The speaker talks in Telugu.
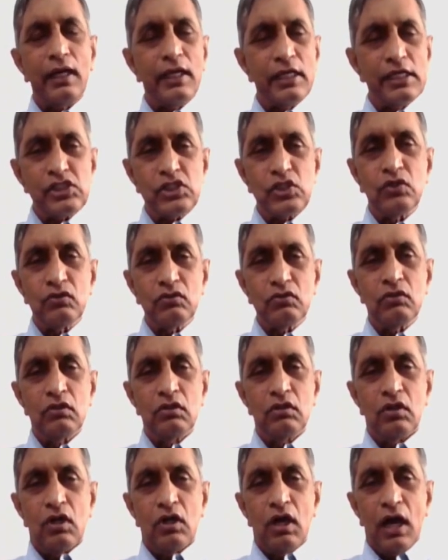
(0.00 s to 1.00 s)
కనీసం
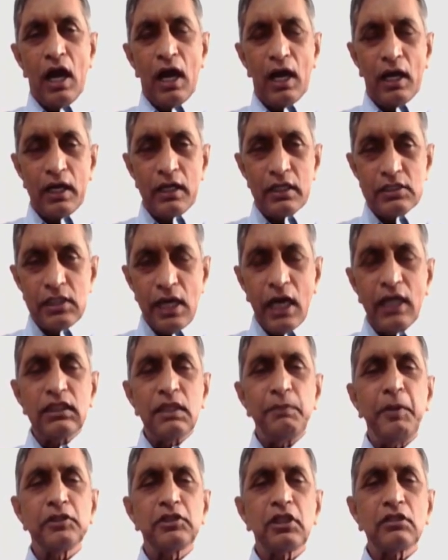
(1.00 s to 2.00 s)
అక్కడ
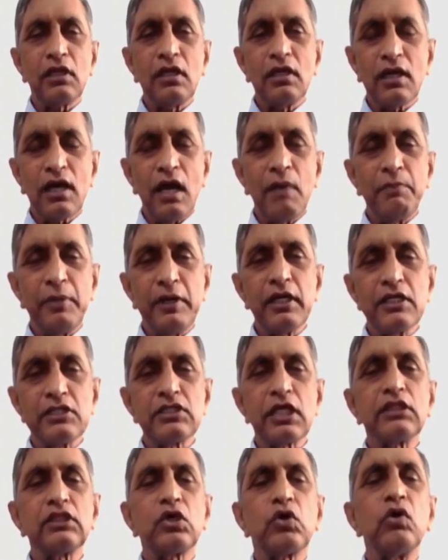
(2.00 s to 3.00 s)
శాంతి భద్రతలను కాపాడే
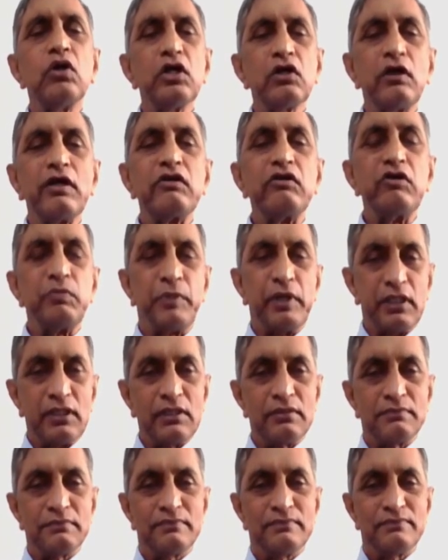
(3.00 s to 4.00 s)
శక్తి కూడా
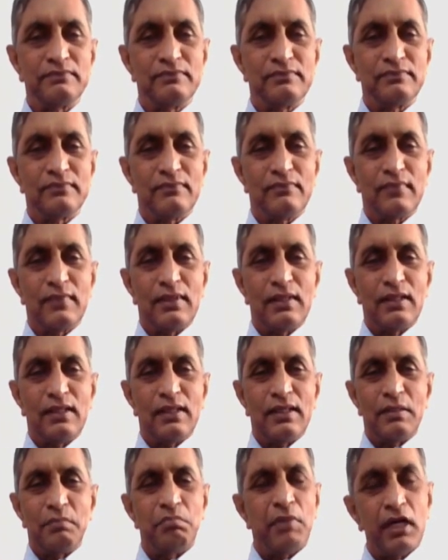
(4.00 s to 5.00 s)
కరువైపోయింది
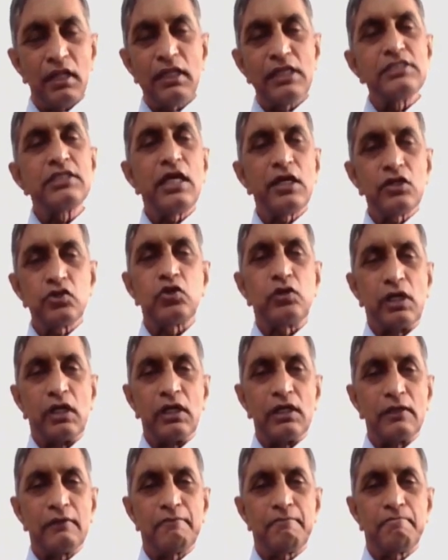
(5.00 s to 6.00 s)
మన దేశాన్ని
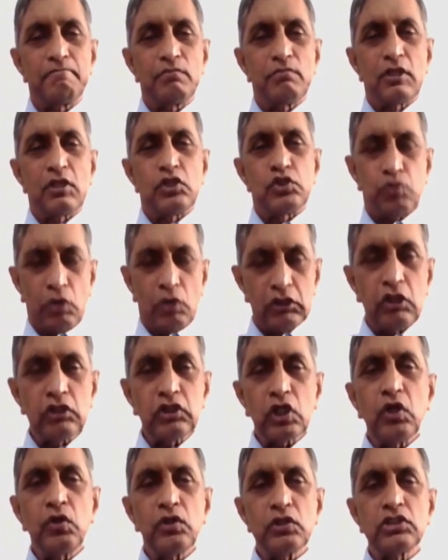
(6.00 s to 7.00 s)
చూడండి
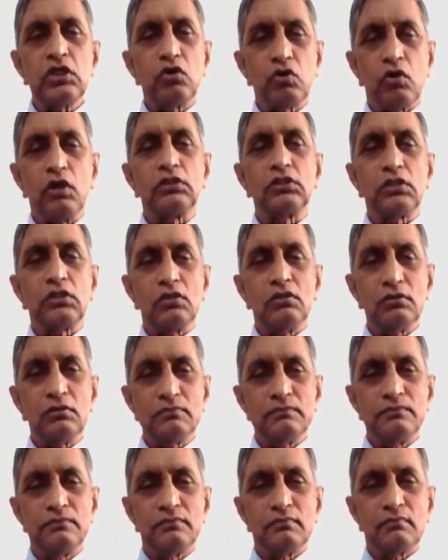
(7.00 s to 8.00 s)
స్వతంత్రం వచ్చిన కొత్తలో
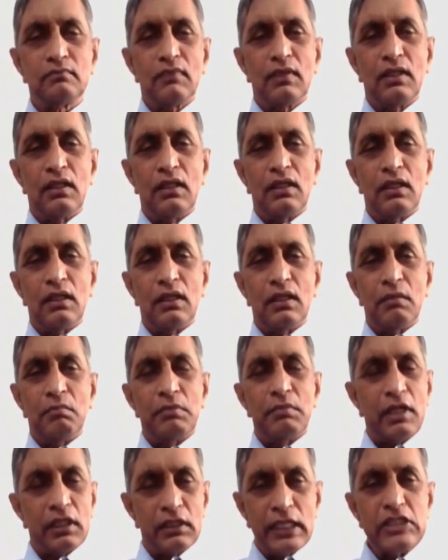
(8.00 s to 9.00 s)

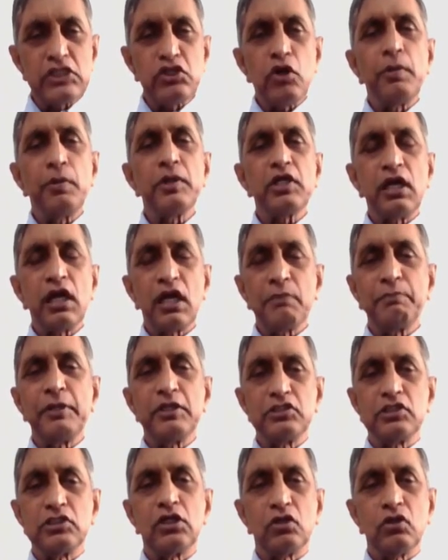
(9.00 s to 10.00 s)
మరి దేశ విభజన
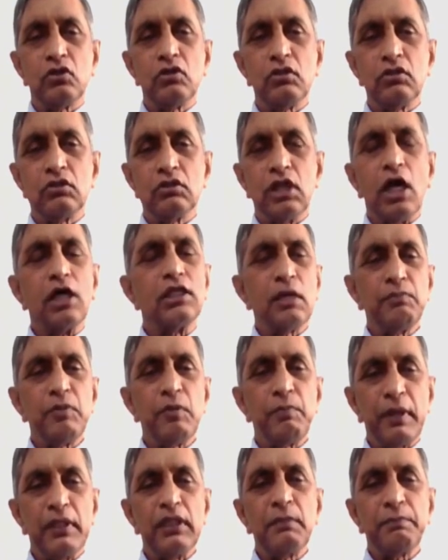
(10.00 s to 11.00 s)
నేపథ్యంలో
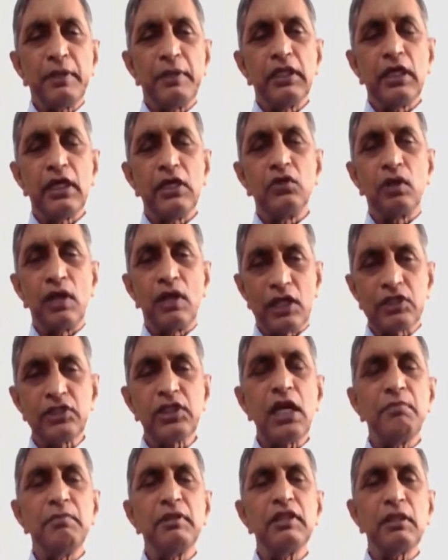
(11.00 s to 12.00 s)
దాదాపు పది పదిహేను
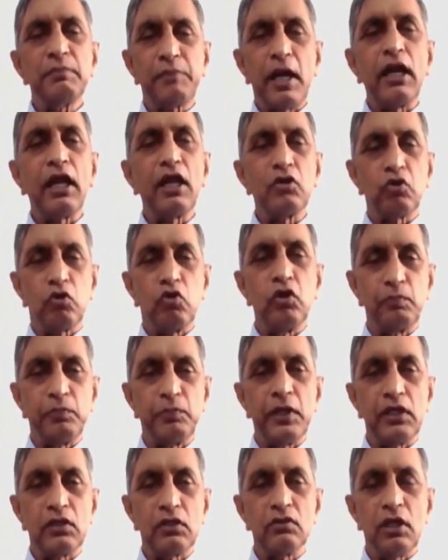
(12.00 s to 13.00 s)
లక్షల మంది ప్రాణాలు
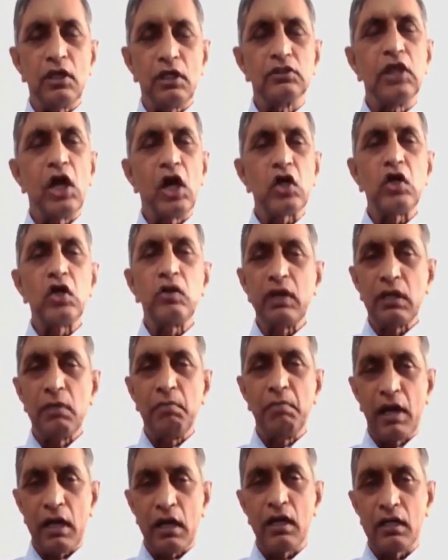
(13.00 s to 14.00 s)
కోల్పోయారు ఆ
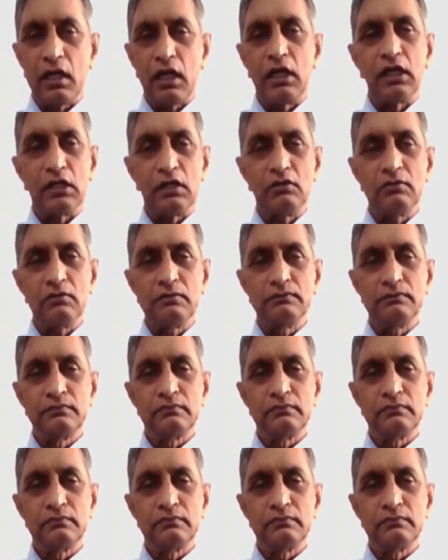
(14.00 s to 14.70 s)
దారుణమైన మారణకాండలో